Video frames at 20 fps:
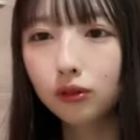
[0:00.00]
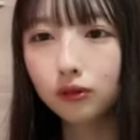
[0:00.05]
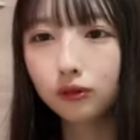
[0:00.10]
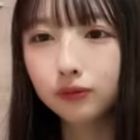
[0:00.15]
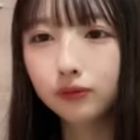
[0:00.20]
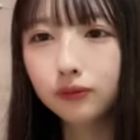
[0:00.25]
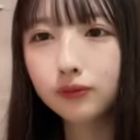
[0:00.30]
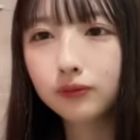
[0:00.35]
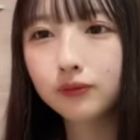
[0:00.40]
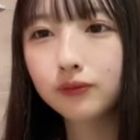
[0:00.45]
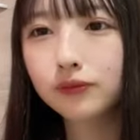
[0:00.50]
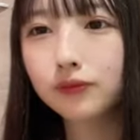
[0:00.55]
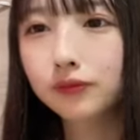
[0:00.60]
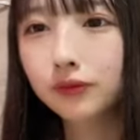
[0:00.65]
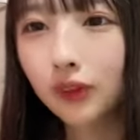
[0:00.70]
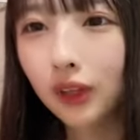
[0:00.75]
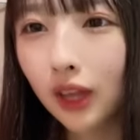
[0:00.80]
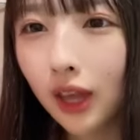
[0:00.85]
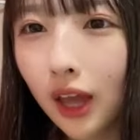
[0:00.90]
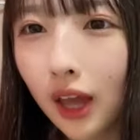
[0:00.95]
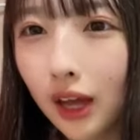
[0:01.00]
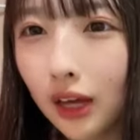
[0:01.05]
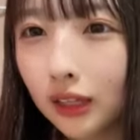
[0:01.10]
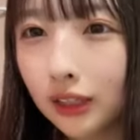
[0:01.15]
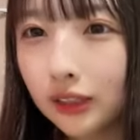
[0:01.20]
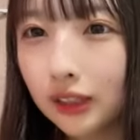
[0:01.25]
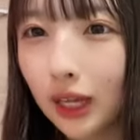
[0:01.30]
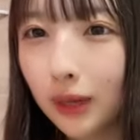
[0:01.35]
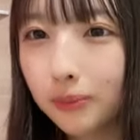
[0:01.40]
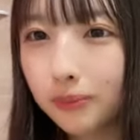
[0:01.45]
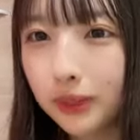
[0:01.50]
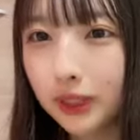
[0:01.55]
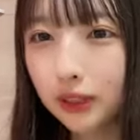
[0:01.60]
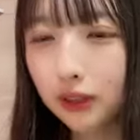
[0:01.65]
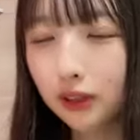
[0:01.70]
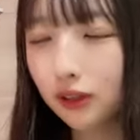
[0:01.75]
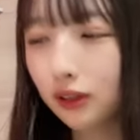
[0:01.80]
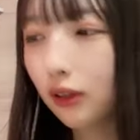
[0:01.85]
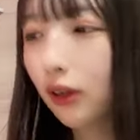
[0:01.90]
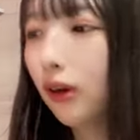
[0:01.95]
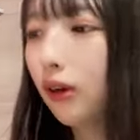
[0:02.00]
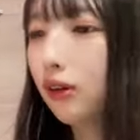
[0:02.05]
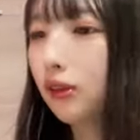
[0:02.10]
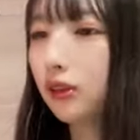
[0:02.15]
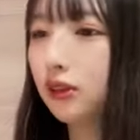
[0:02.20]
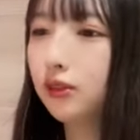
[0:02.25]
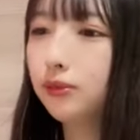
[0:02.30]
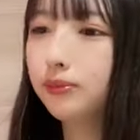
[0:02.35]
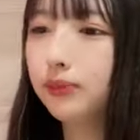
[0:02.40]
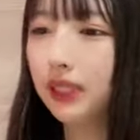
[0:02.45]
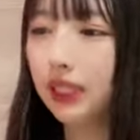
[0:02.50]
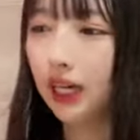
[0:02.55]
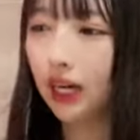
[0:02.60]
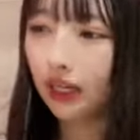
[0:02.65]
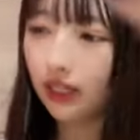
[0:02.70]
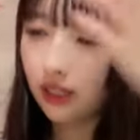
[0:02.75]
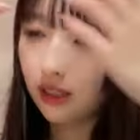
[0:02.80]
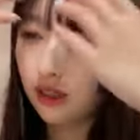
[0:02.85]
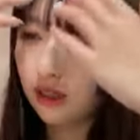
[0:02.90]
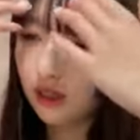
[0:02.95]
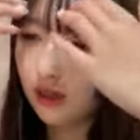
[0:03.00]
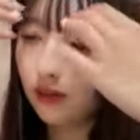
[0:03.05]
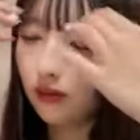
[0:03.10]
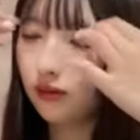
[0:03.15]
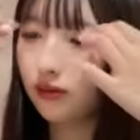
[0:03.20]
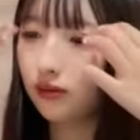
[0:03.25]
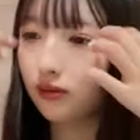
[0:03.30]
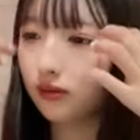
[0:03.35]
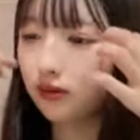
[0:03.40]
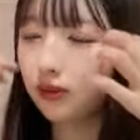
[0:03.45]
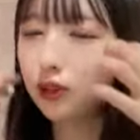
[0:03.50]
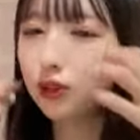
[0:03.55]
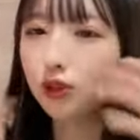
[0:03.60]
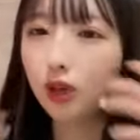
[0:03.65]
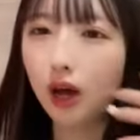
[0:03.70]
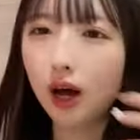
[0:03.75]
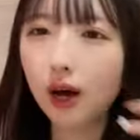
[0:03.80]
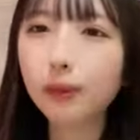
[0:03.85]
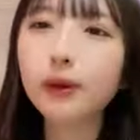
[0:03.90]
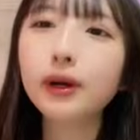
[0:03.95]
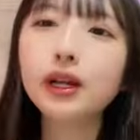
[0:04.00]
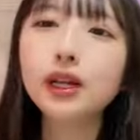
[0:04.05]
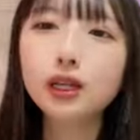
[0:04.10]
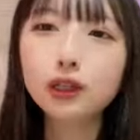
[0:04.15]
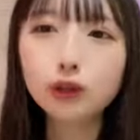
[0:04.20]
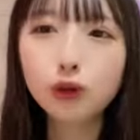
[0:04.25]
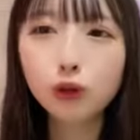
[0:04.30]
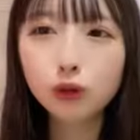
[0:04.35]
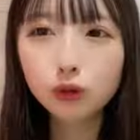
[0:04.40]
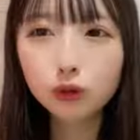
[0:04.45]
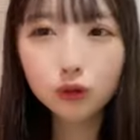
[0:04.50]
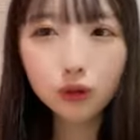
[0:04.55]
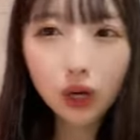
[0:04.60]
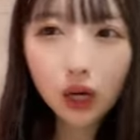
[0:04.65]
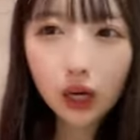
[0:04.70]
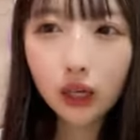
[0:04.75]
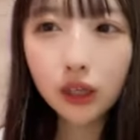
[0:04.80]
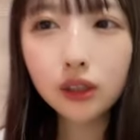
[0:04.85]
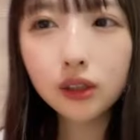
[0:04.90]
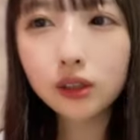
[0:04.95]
うタピとウッピがいるよちょっと暴れる音が